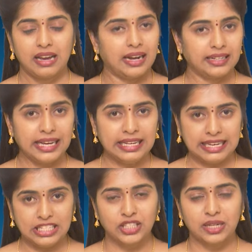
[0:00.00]
అంటే ఈ
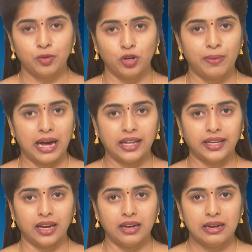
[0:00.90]
చిత్రంలో
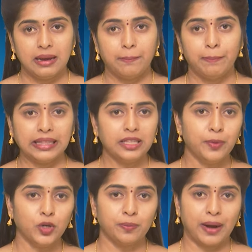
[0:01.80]
బాలయ్య
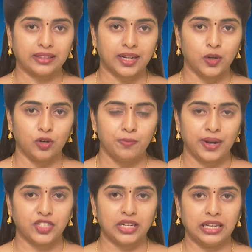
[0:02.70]
బందిపోటు పాత్రలో
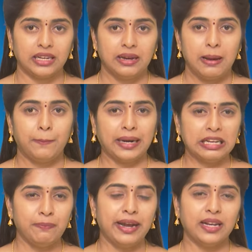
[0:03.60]
ప్రజల్ని
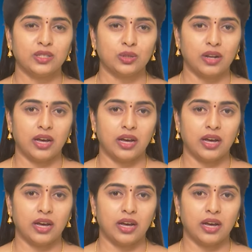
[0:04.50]
పట్టి పీడిస్తున్న